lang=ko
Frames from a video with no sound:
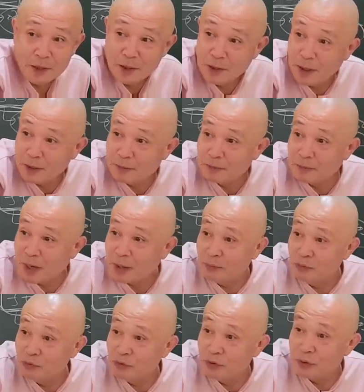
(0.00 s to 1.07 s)
인간
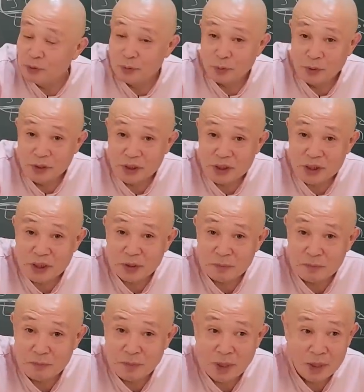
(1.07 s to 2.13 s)
마음 중에서도
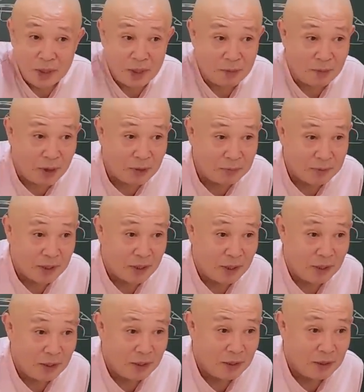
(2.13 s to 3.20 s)
심해의
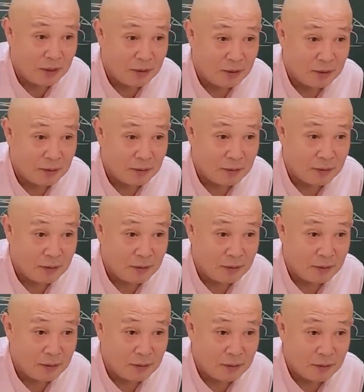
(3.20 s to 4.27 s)
마음이야.
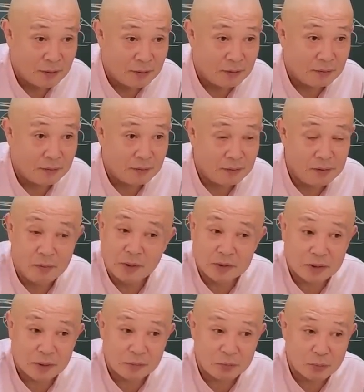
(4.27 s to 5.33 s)
그런 거는
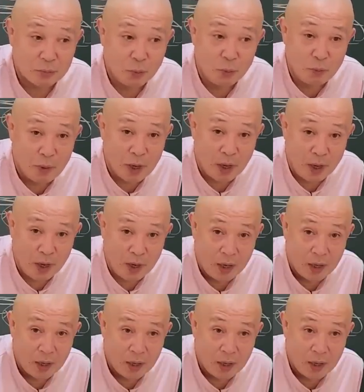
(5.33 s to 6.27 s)
일반 사람들 못 봐.